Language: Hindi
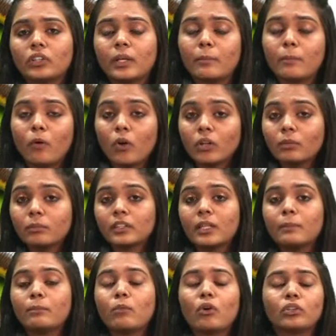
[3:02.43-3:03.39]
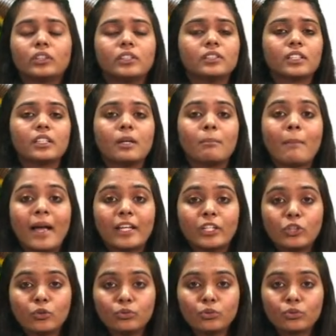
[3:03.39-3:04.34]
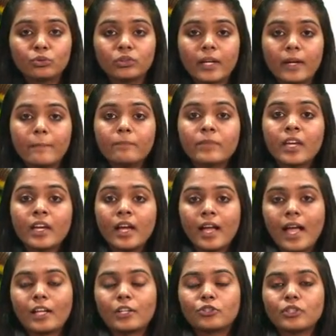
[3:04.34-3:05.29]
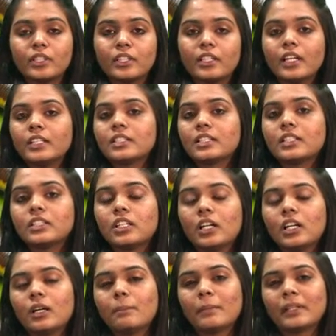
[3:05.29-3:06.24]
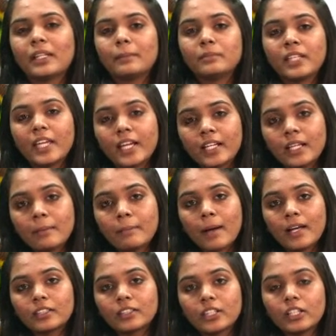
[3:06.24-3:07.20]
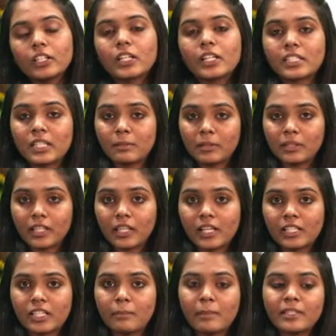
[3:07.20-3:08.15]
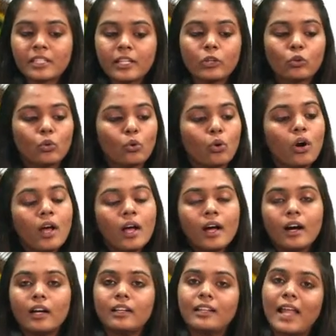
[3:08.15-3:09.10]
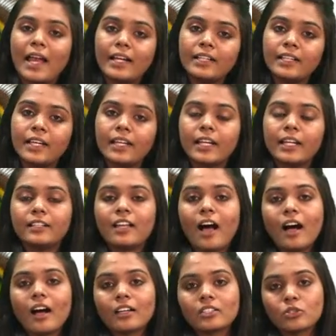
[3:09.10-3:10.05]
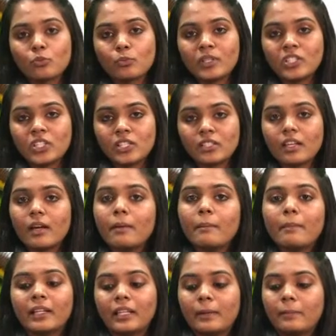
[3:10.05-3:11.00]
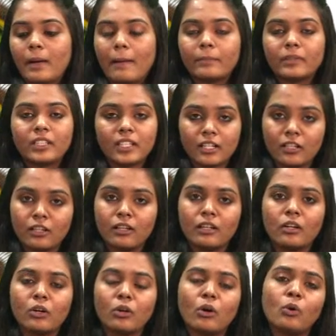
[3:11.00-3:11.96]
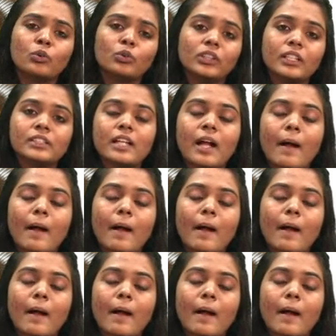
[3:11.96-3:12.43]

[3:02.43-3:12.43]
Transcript: होता है बहुत मतलब बहुत ही ज़्यादा माइन्यूट होता है एक्चुअली ये आ, मतलब देख नहीं पाते हैं किसी भी तरीके से बस इनको लाइट है कि डार्क जो भी चीज़ें मतलब आप देख होती है